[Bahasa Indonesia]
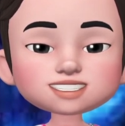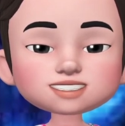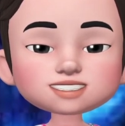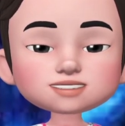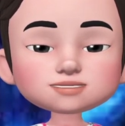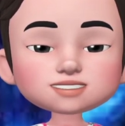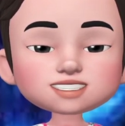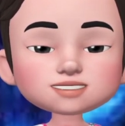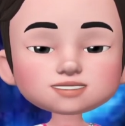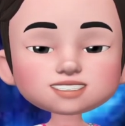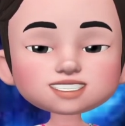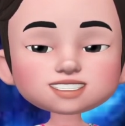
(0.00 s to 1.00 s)
serta
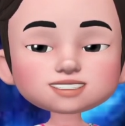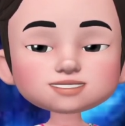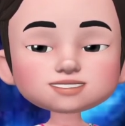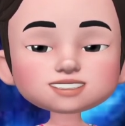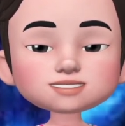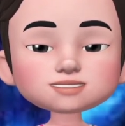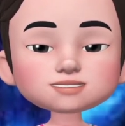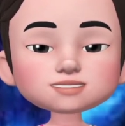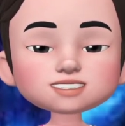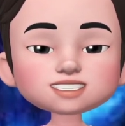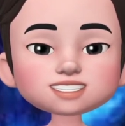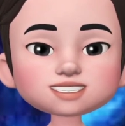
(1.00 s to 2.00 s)
perdamaian kepada semua
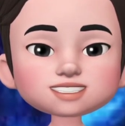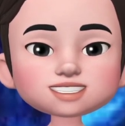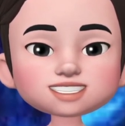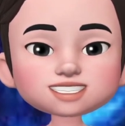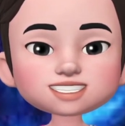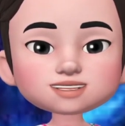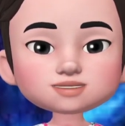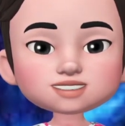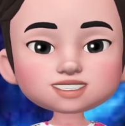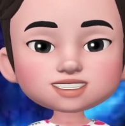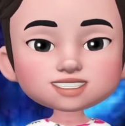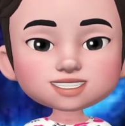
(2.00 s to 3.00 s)
orang di sekitar
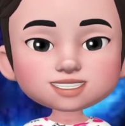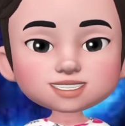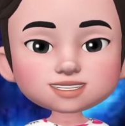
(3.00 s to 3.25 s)
mereka.